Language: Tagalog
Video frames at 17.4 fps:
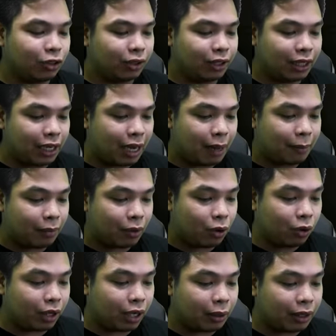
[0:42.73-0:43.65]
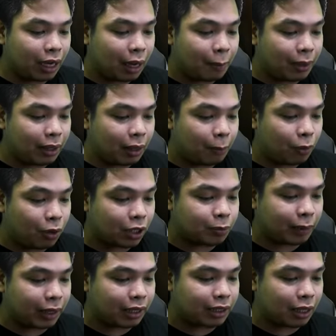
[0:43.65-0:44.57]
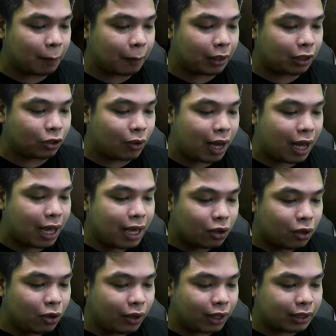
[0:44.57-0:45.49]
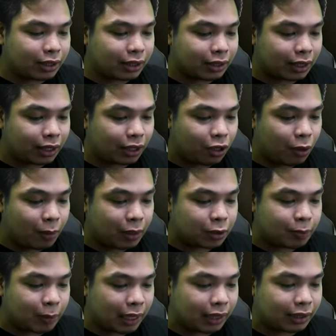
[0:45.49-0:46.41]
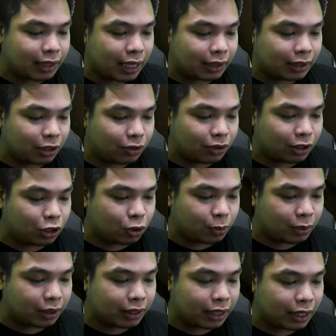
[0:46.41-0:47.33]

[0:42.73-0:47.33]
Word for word: ko rin alam. Okay, grabe. Nagbukas mag-isa yung pinto ha. Ah. Okay, sa tingin ko mas maganda ata kung dito muna